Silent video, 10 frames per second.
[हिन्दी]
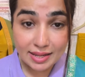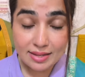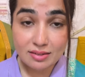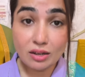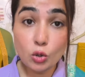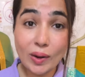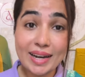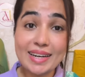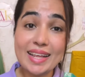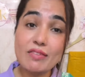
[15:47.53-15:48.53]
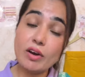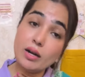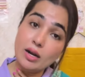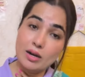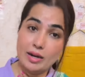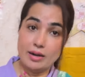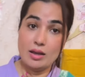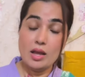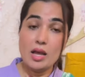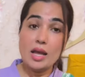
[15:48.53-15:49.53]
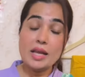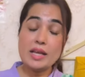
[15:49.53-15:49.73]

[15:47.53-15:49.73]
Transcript: क्या इसका ट्वेंटी वन हंड्रेड